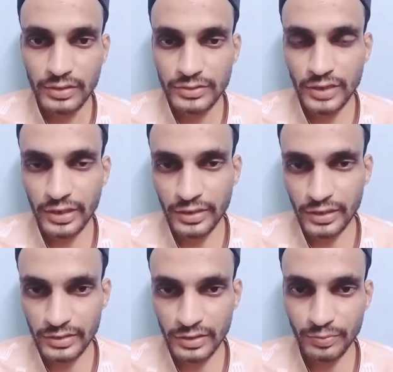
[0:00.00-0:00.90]
शाह
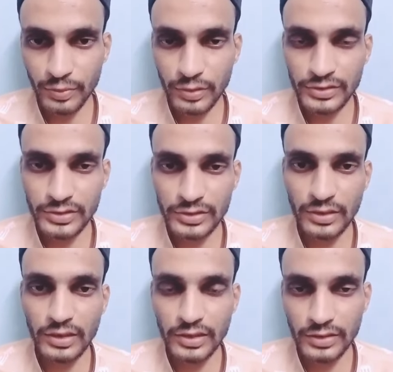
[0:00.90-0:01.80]
इनायतगंज पुलिस स्टेशन
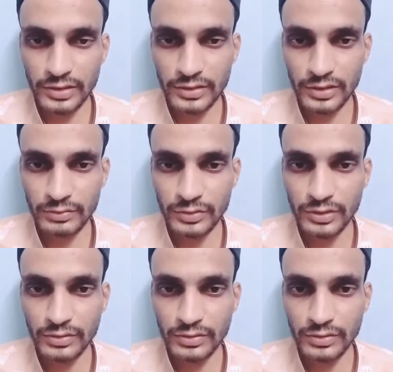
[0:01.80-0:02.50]
लेकर जाते हैं मुझे